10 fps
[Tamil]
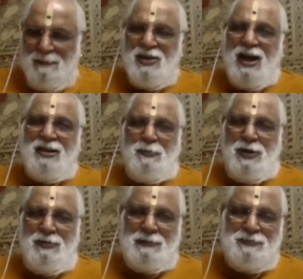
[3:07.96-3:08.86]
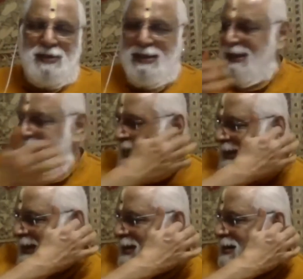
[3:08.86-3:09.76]
ஆசைப்படுவேன்
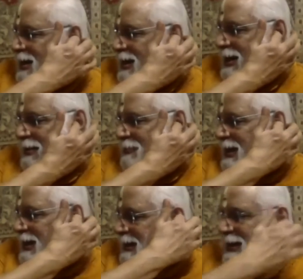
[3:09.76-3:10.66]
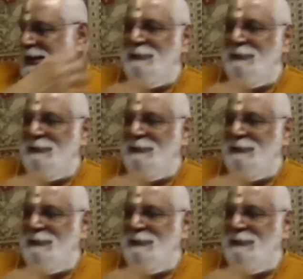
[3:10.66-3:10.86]
என்ன காரணம்னாக்க